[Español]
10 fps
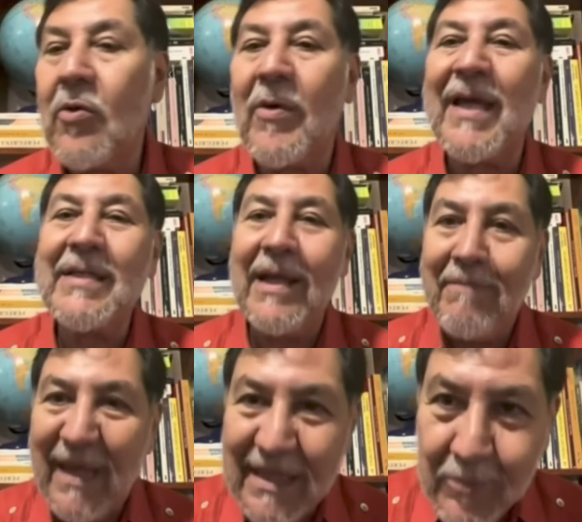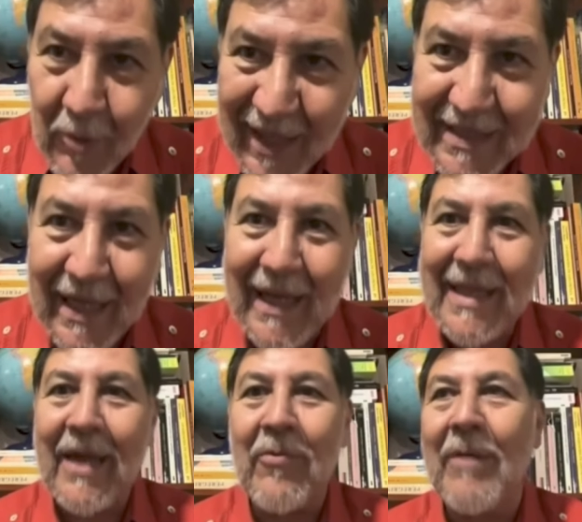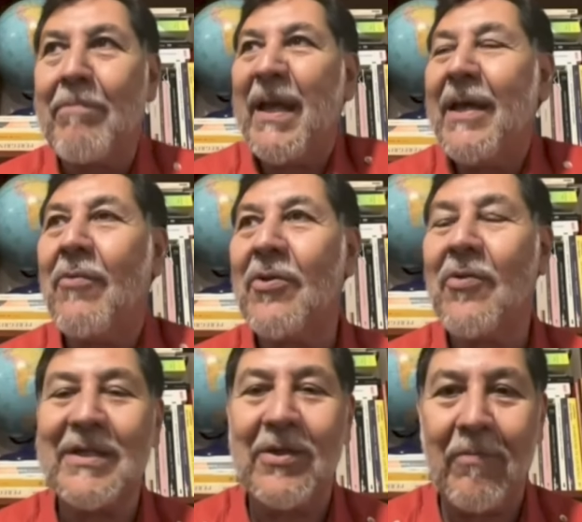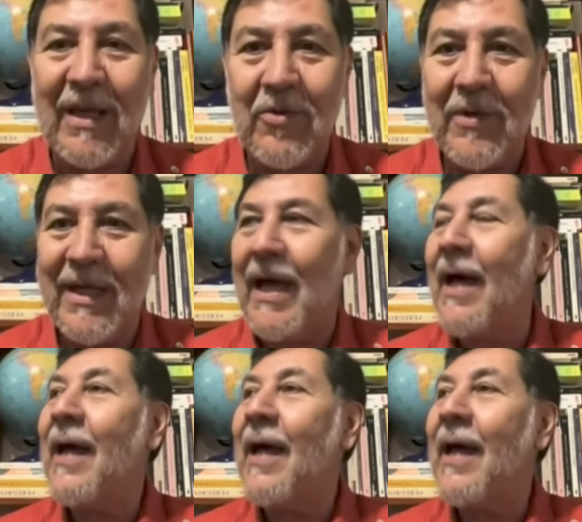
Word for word: que es el mismo que se le ha dado al PRI cuando ha sido mayoría,